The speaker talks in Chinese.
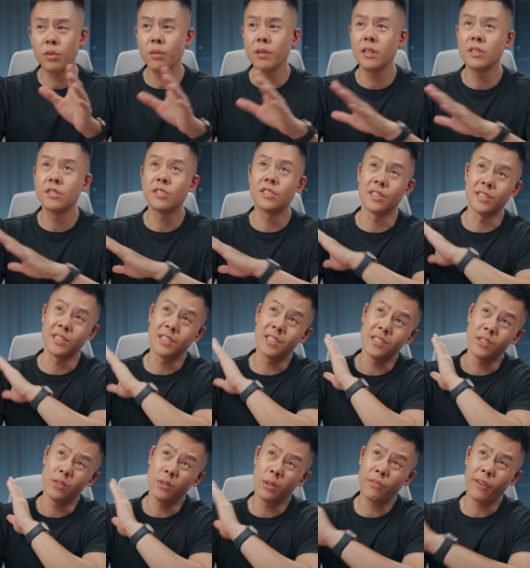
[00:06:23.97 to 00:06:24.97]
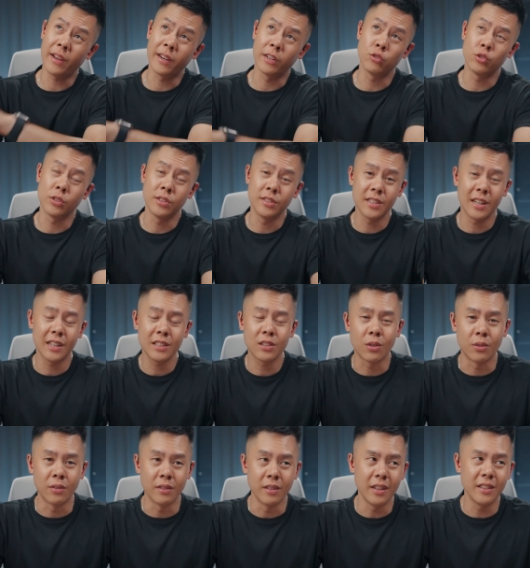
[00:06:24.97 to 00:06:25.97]
用了整个 Unify 的全家
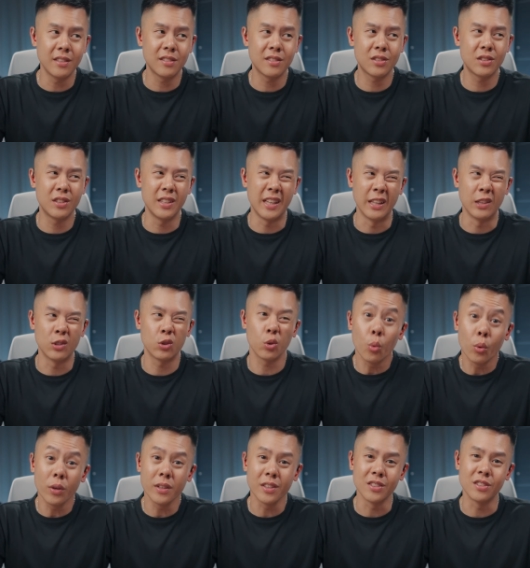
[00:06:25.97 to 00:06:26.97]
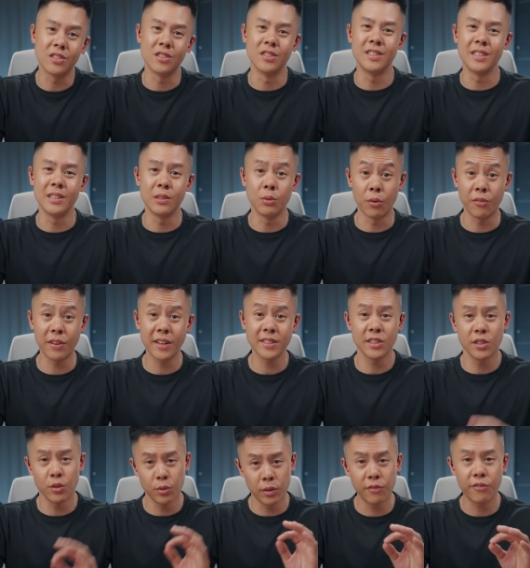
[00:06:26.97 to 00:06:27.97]
桶一年多的时间，我发
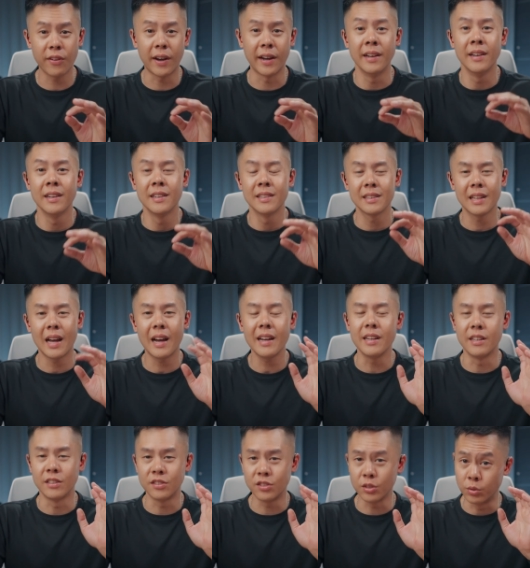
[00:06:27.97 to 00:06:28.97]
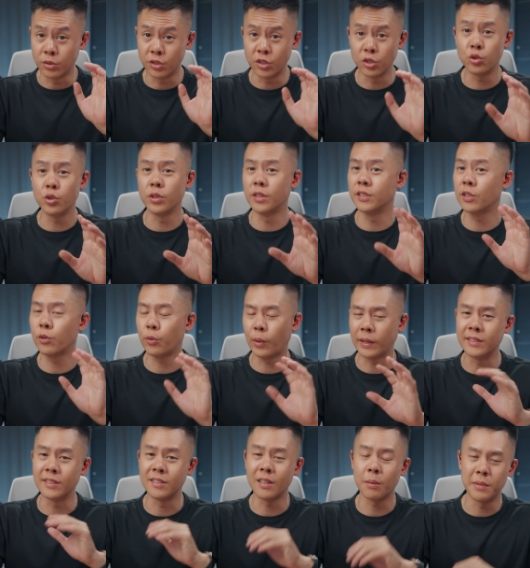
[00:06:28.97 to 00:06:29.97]
现 Unify 它也是有持续的在
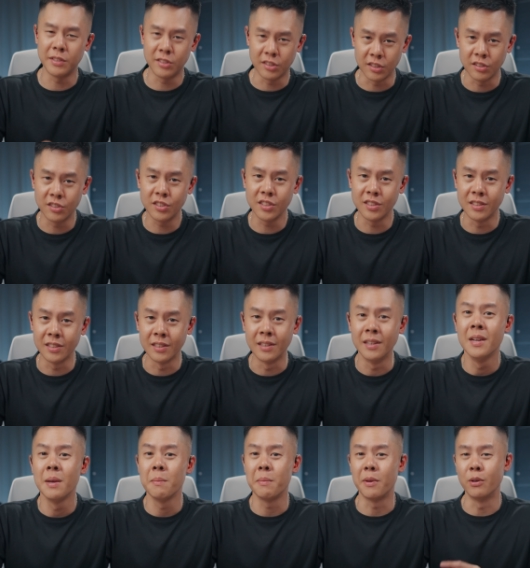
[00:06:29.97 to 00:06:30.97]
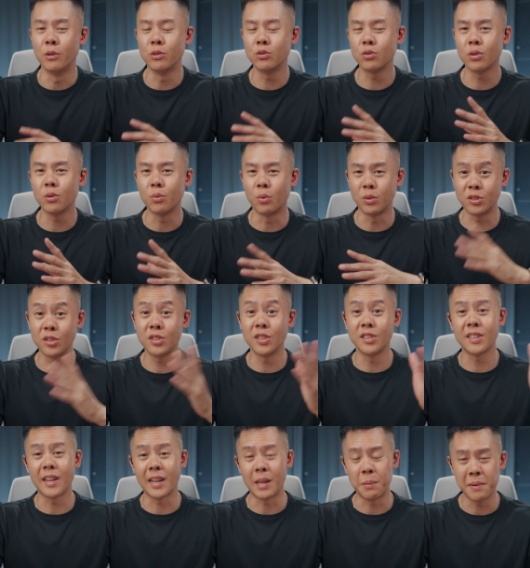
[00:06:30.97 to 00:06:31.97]
软体上面精进的。比如说我之
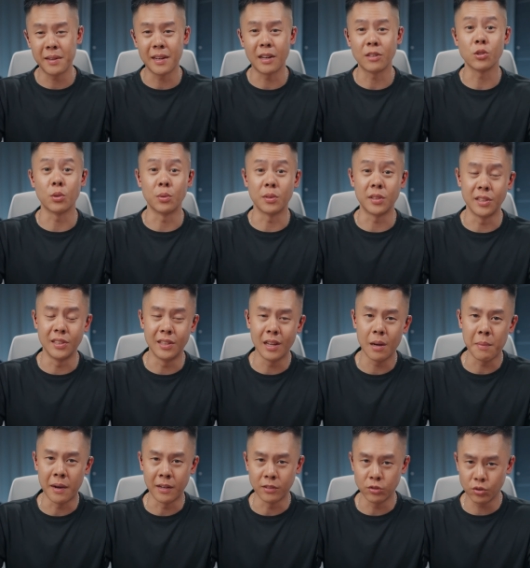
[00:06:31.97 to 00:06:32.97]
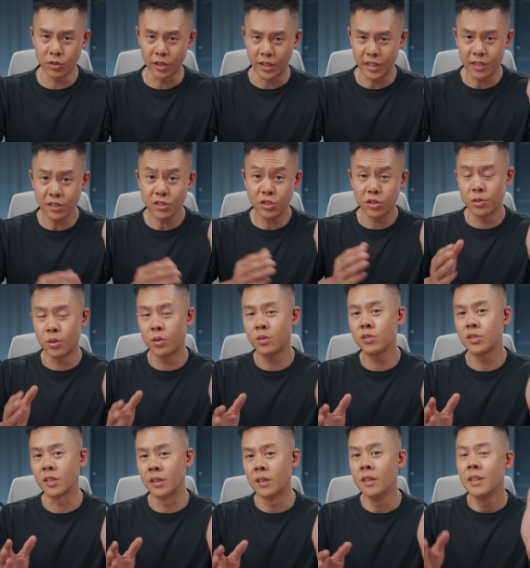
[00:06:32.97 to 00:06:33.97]
前在影片当中有提到嘛，就是一个使
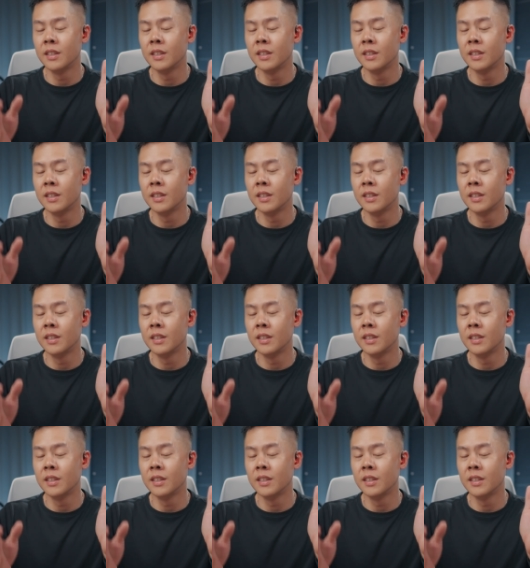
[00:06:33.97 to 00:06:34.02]
用者，